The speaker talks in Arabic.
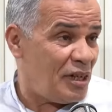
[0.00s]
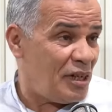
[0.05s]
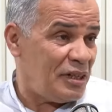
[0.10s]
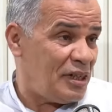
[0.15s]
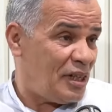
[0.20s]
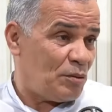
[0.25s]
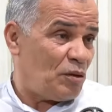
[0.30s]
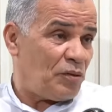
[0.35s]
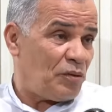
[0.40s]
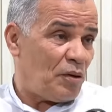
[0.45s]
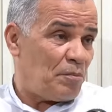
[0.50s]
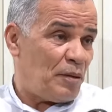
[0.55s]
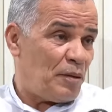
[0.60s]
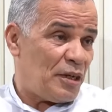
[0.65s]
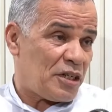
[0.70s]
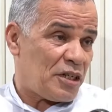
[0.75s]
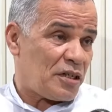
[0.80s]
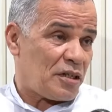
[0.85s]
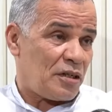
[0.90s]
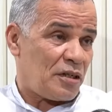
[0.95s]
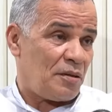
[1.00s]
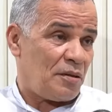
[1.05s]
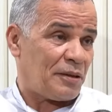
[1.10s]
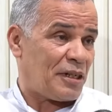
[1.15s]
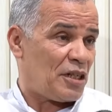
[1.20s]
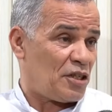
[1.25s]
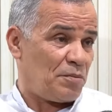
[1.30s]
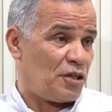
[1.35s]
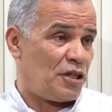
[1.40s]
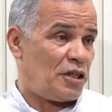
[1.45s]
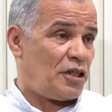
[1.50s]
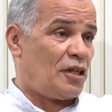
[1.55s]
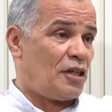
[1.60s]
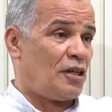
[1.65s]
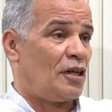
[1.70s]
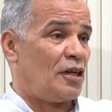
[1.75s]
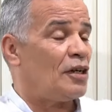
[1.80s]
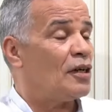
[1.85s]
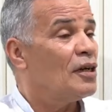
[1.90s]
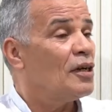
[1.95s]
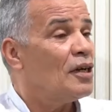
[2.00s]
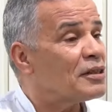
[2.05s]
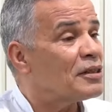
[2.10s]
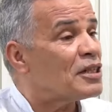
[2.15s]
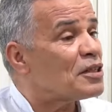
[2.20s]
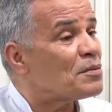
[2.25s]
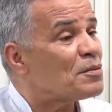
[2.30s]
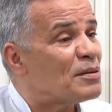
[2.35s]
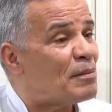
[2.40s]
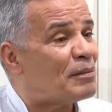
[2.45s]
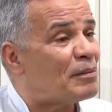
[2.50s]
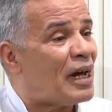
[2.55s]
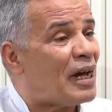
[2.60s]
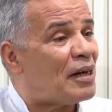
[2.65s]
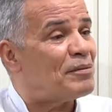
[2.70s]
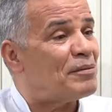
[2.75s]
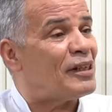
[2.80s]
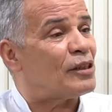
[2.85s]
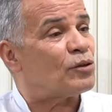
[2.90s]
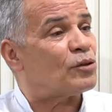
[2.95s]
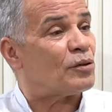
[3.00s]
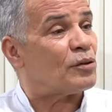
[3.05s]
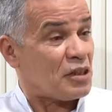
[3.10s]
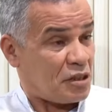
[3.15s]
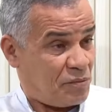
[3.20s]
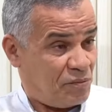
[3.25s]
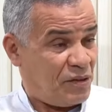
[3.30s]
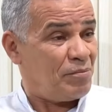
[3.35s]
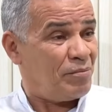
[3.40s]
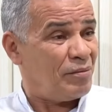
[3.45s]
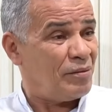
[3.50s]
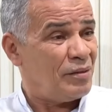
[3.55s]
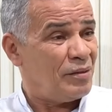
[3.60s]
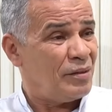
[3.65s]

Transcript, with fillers: لانه ما فماش ما تنجمش ما تنجمش تجيبها من العربيه لتونس ما تخدمش